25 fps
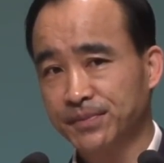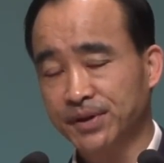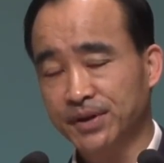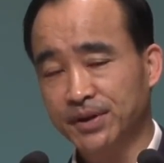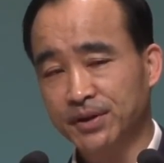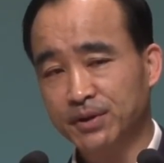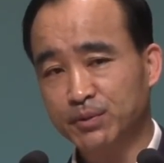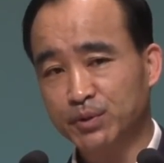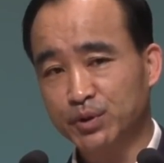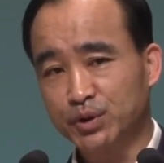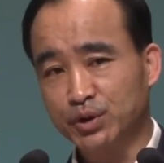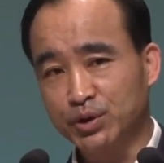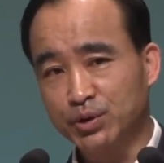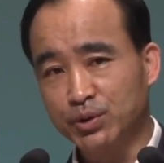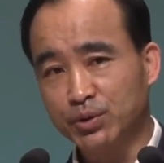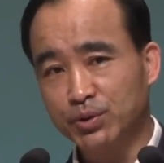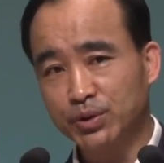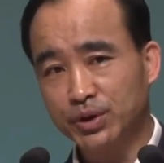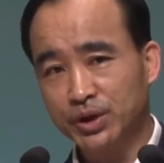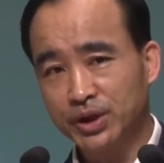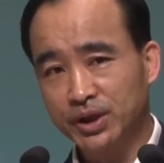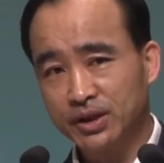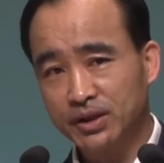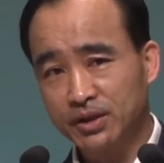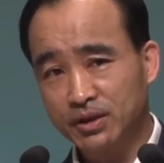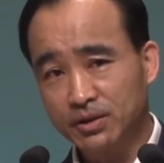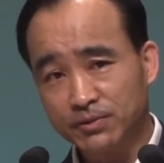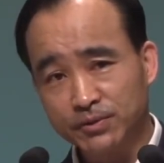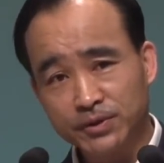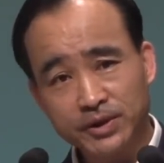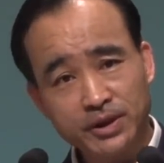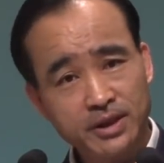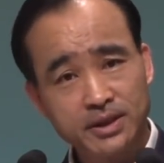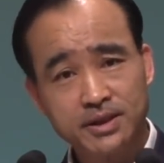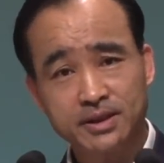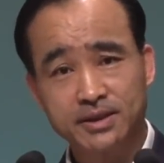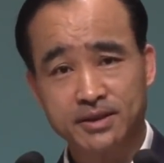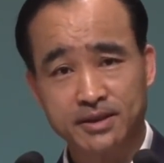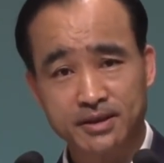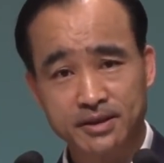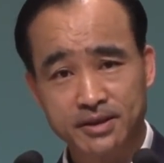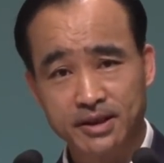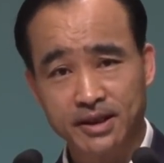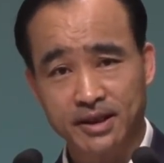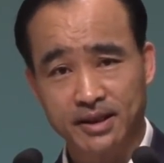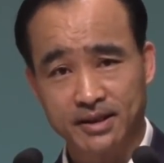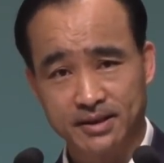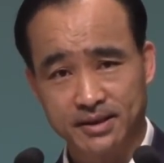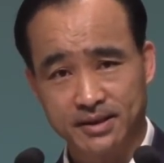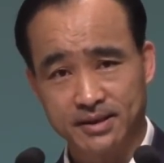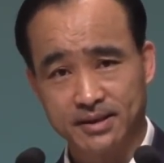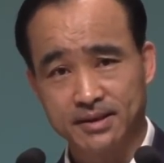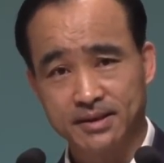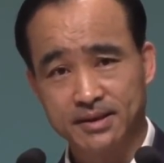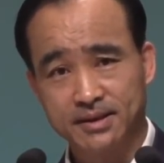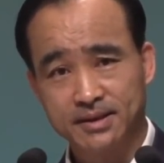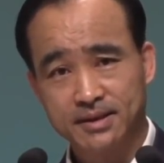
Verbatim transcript: 여러분 교회를 위해서 그런 게 아니에요.